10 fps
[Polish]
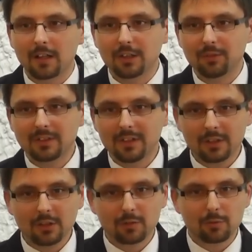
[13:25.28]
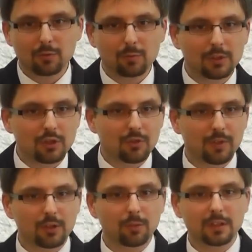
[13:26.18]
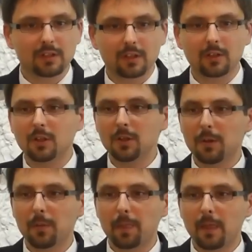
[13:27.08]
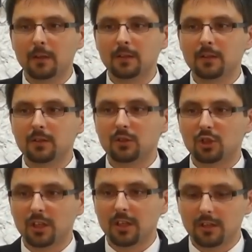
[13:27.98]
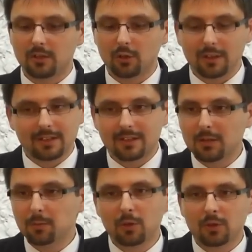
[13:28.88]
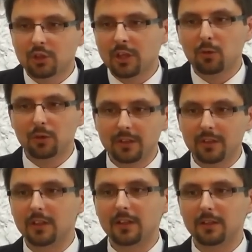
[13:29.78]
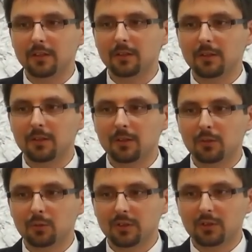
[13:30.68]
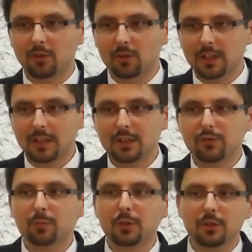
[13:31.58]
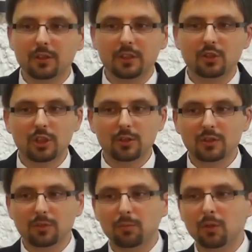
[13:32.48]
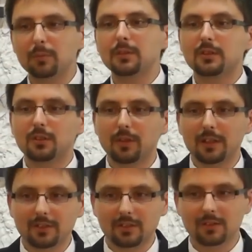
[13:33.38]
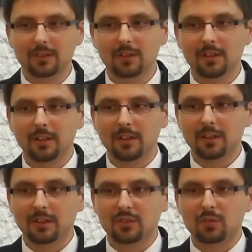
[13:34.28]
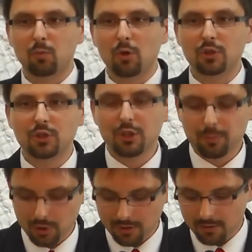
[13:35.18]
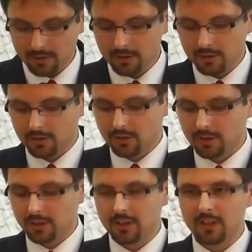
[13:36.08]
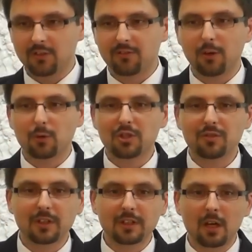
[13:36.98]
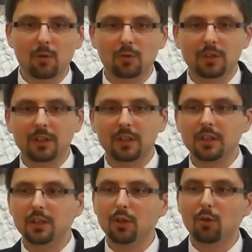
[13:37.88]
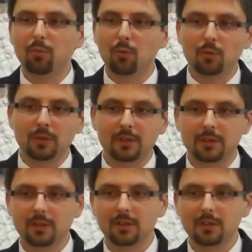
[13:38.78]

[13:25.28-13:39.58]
Ale nie wystarczy, żebyśmy byli świadomi tego, że to jest symbol grzechu i tyle. Tu jest konkretnie wymienione, czego symbolem jest kwas: złości i przewrotności, fałszywej nauki i obłudy.